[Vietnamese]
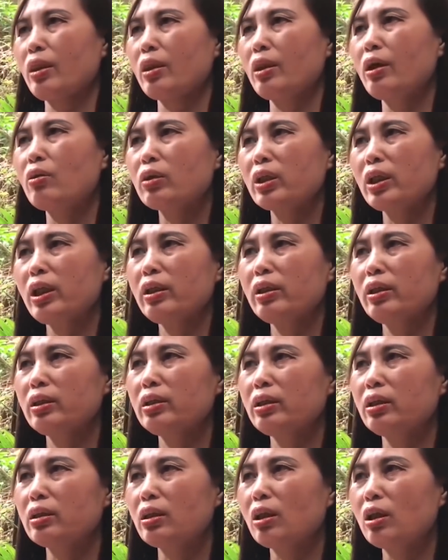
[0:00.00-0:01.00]
Đầu tiên thì
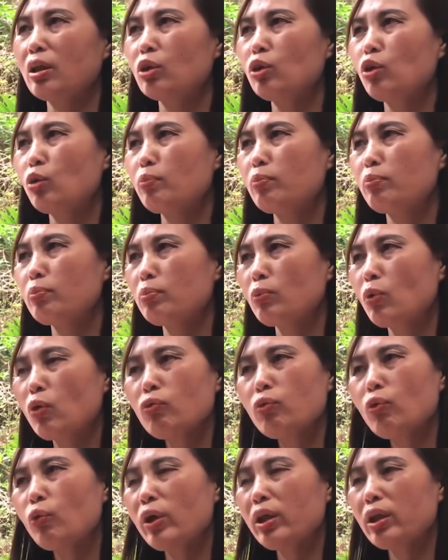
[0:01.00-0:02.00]
chỉ có độ
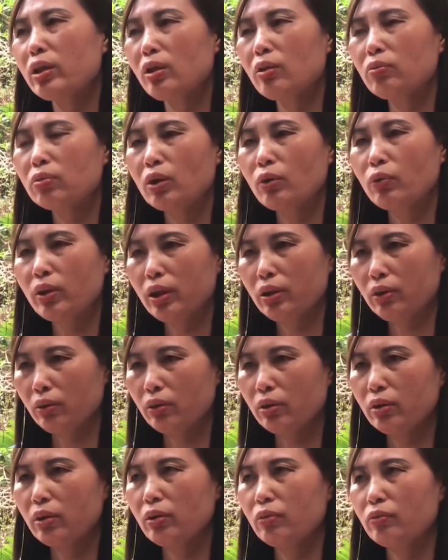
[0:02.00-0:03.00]
4 phụ huynh không đồng ý
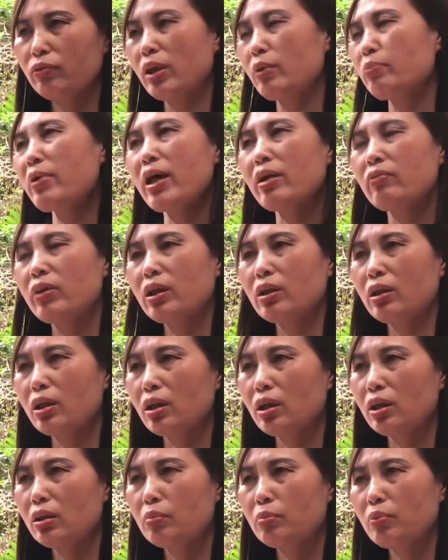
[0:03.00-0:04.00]
thôi, văn bản vẫn
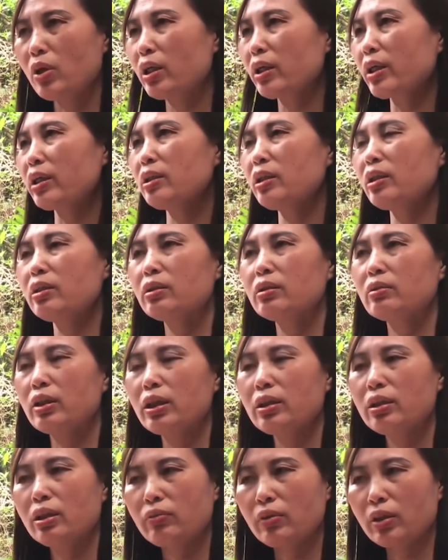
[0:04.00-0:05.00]
có, mọi cái dân
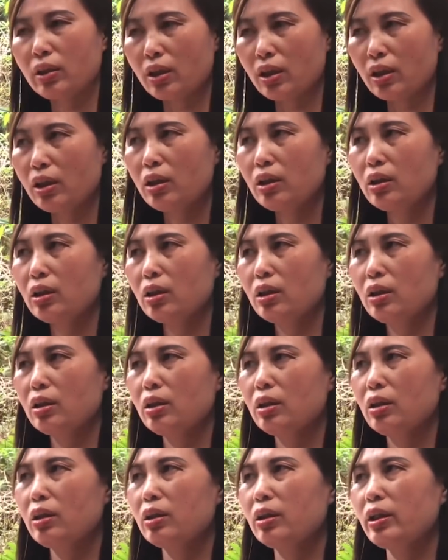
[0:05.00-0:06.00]
giấy tờ vẫn có,
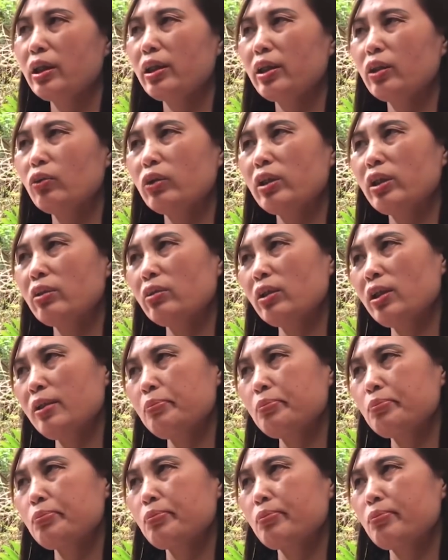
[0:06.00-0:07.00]
đề nghị tôi theo
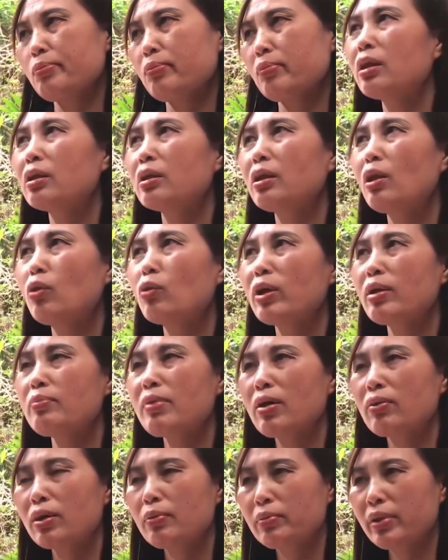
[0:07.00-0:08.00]
lớp. Đầu
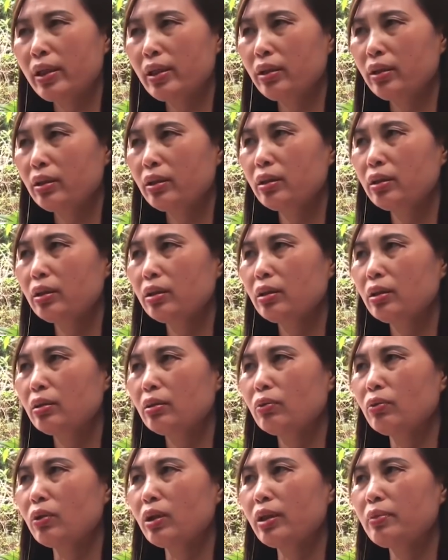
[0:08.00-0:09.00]
năm học năm nay
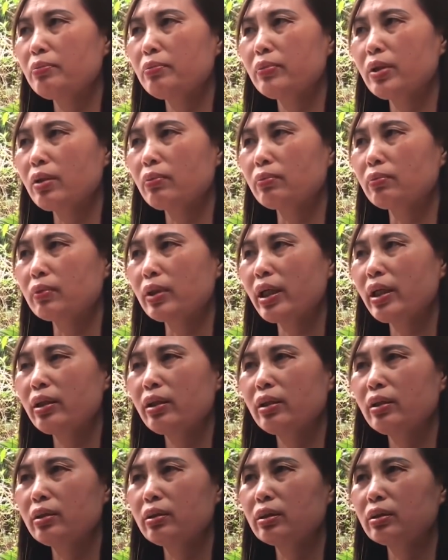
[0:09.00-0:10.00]
của năm học
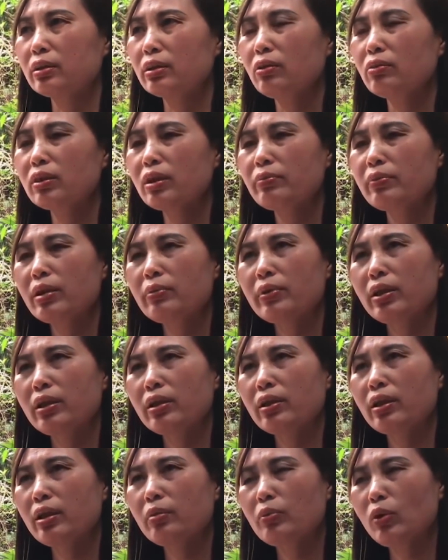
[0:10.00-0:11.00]

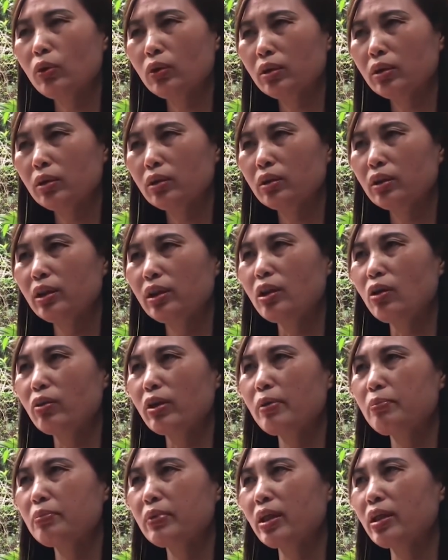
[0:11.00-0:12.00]
2021 thì đầu
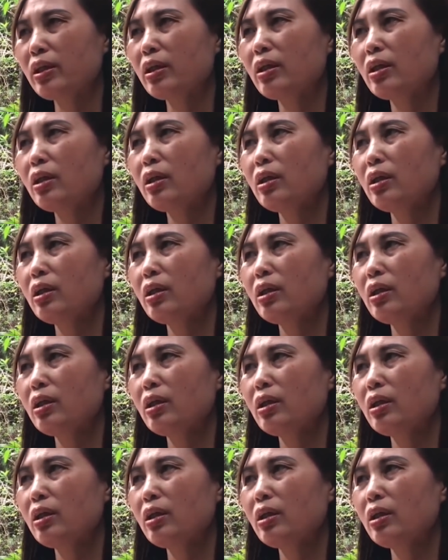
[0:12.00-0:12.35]
năm là